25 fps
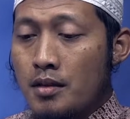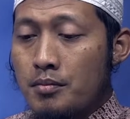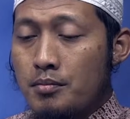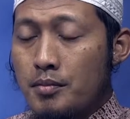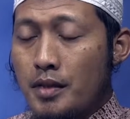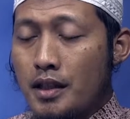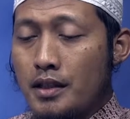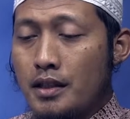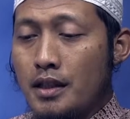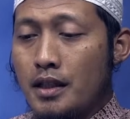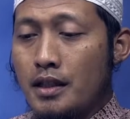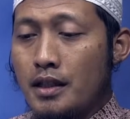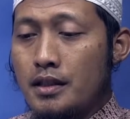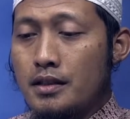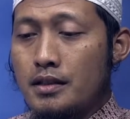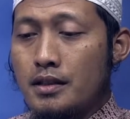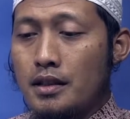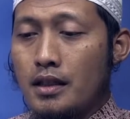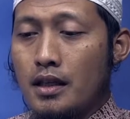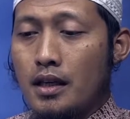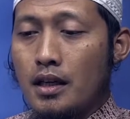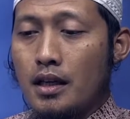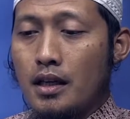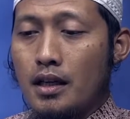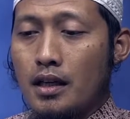May
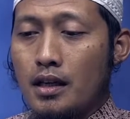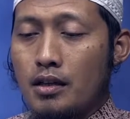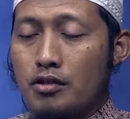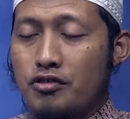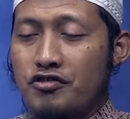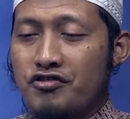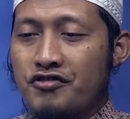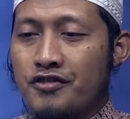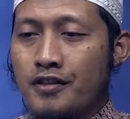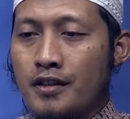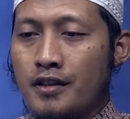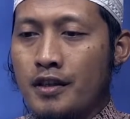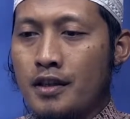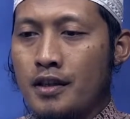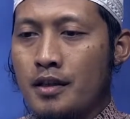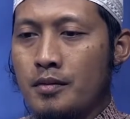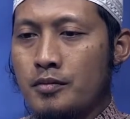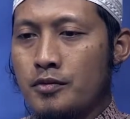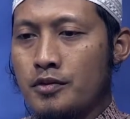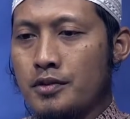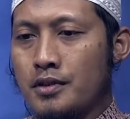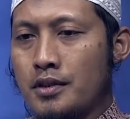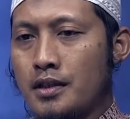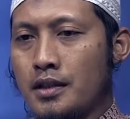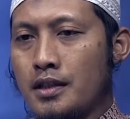yahdihillahu fala
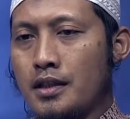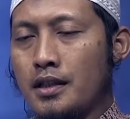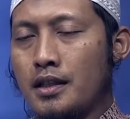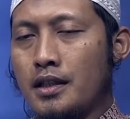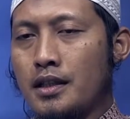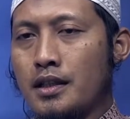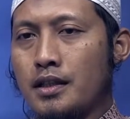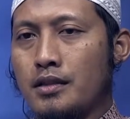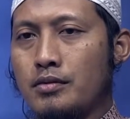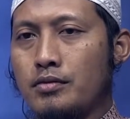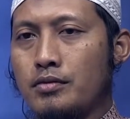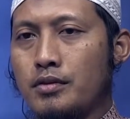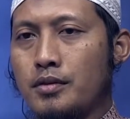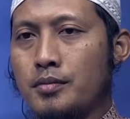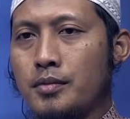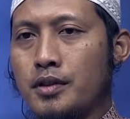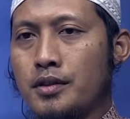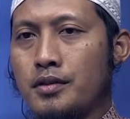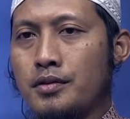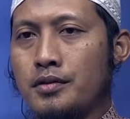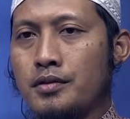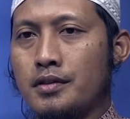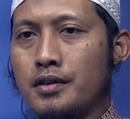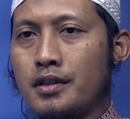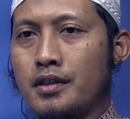mudilla lahu wa
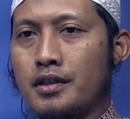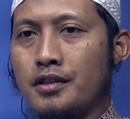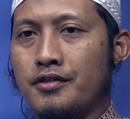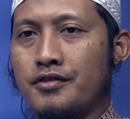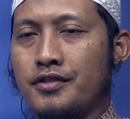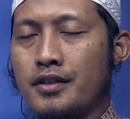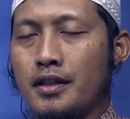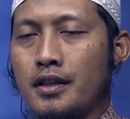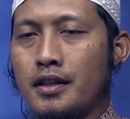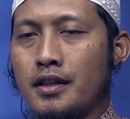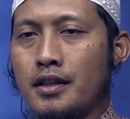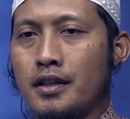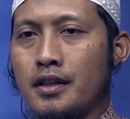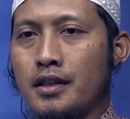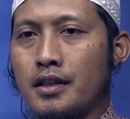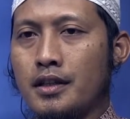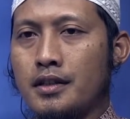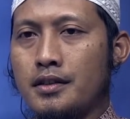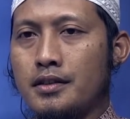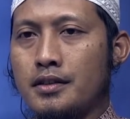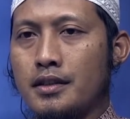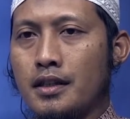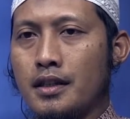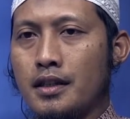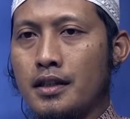may yudlil fala
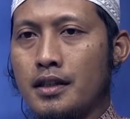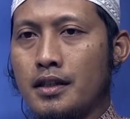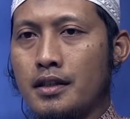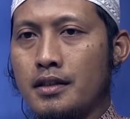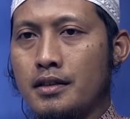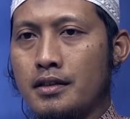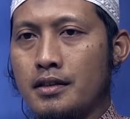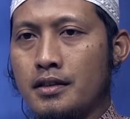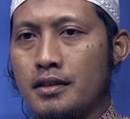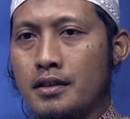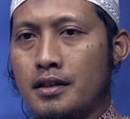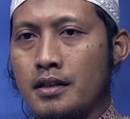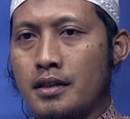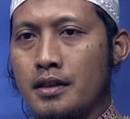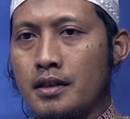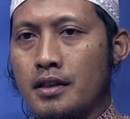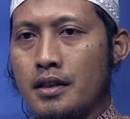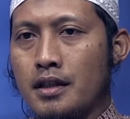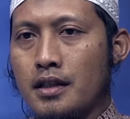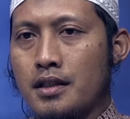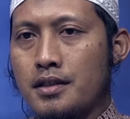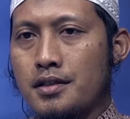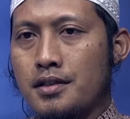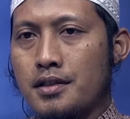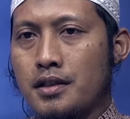hadiyalah.
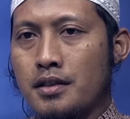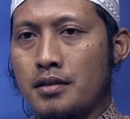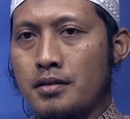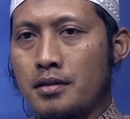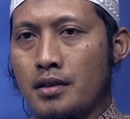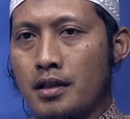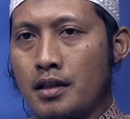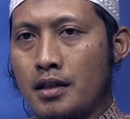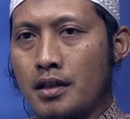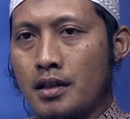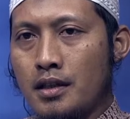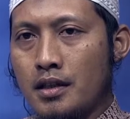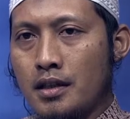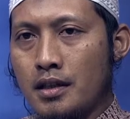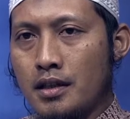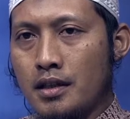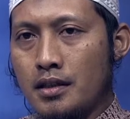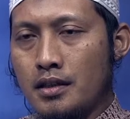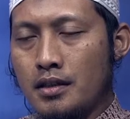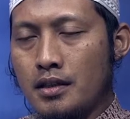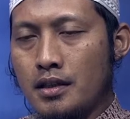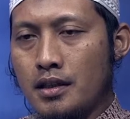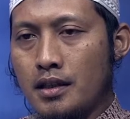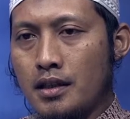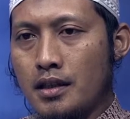Ashhadu an la
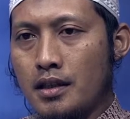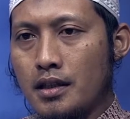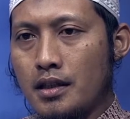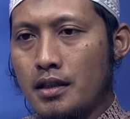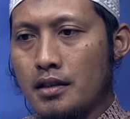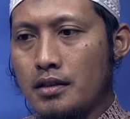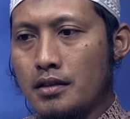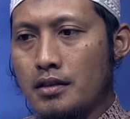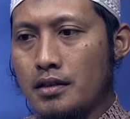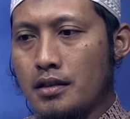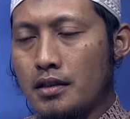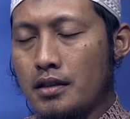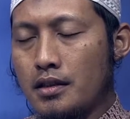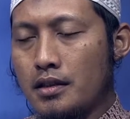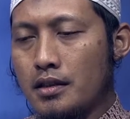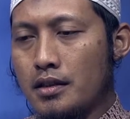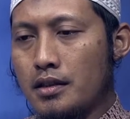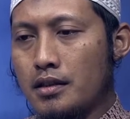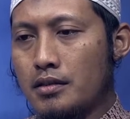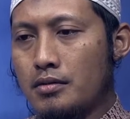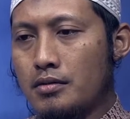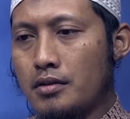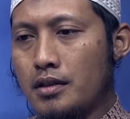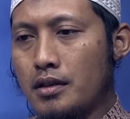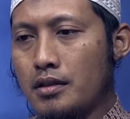ilaha
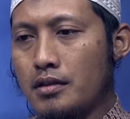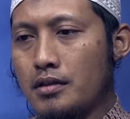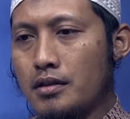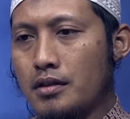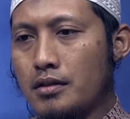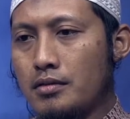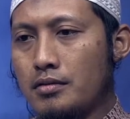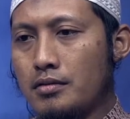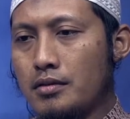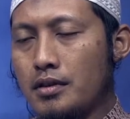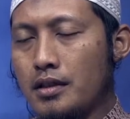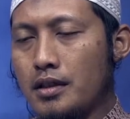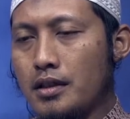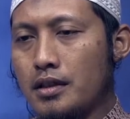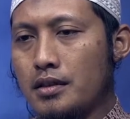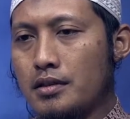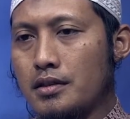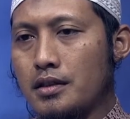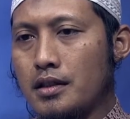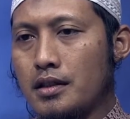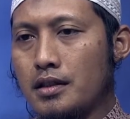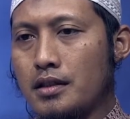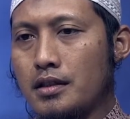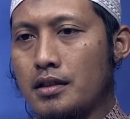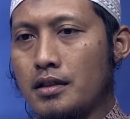illallah wahdahu la
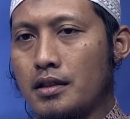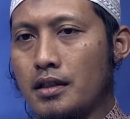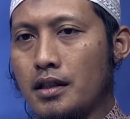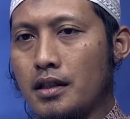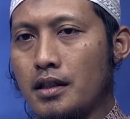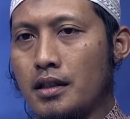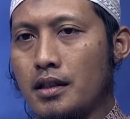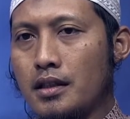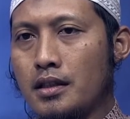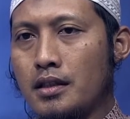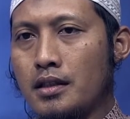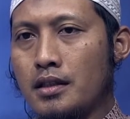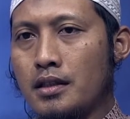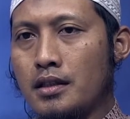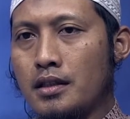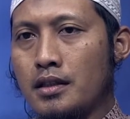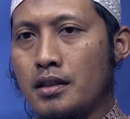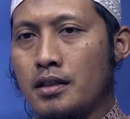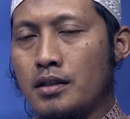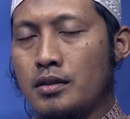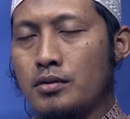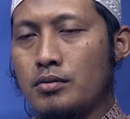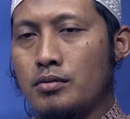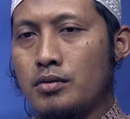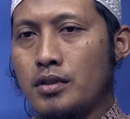sharikalah.
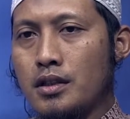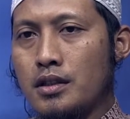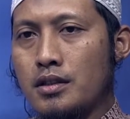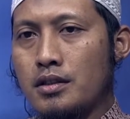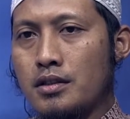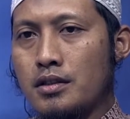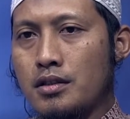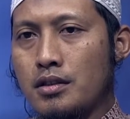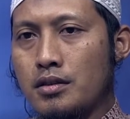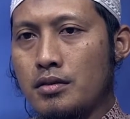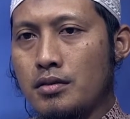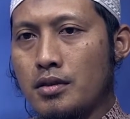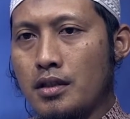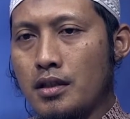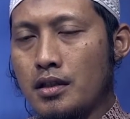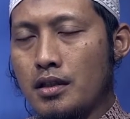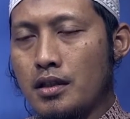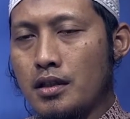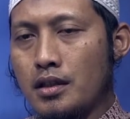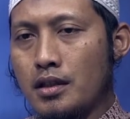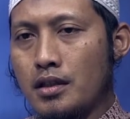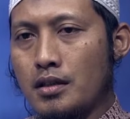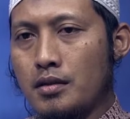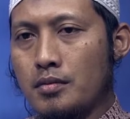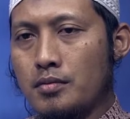wa ashhadu
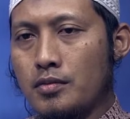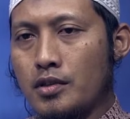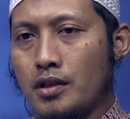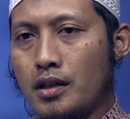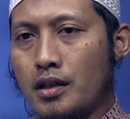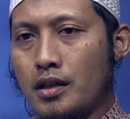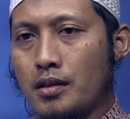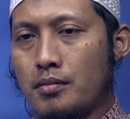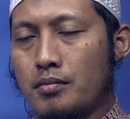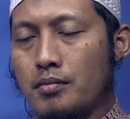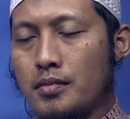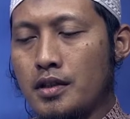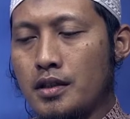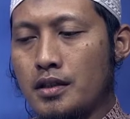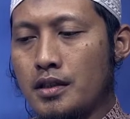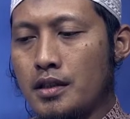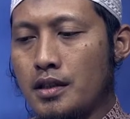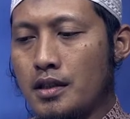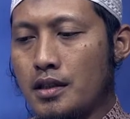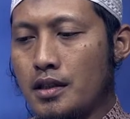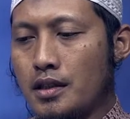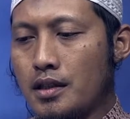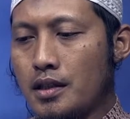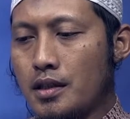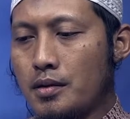anna
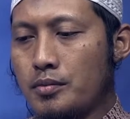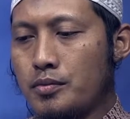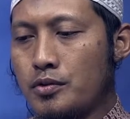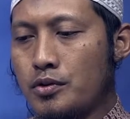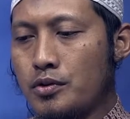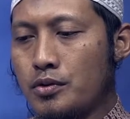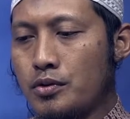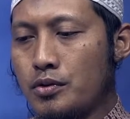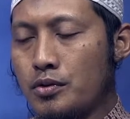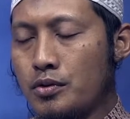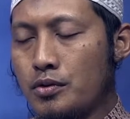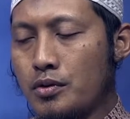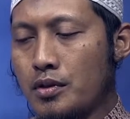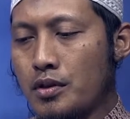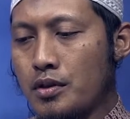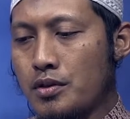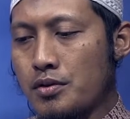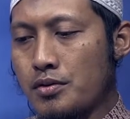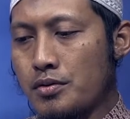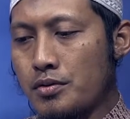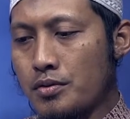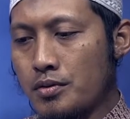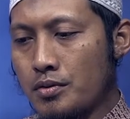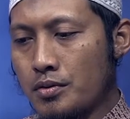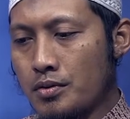Muhammadan abduhu wa
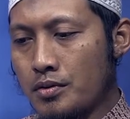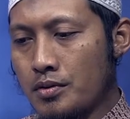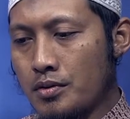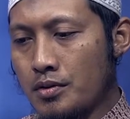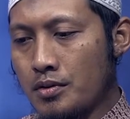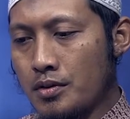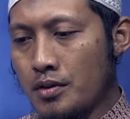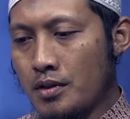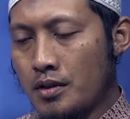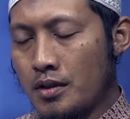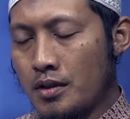rasuluh.